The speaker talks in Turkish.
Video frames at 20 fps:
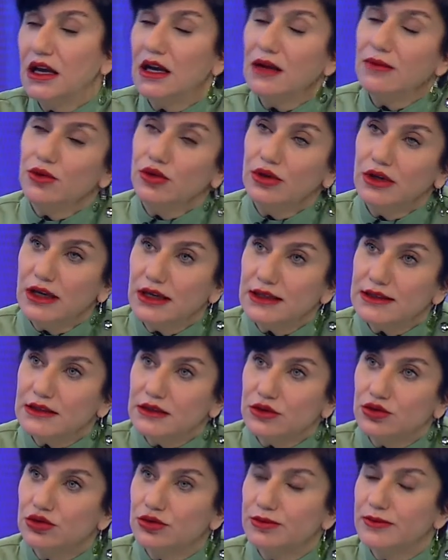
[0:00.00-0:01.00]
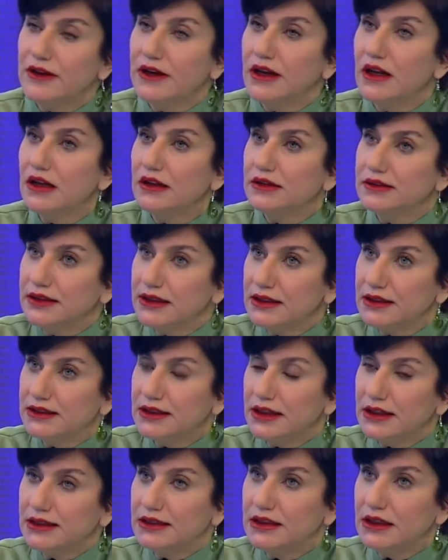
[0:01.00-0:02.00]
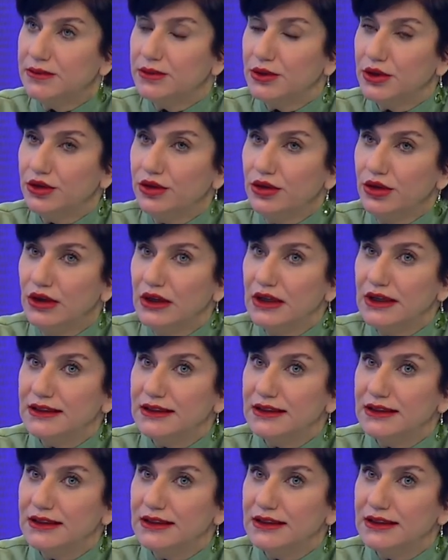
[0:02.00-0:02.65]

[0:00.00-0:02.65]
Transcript: Ama öyle hasta grubu var 6'ya kadar gidebiliyor.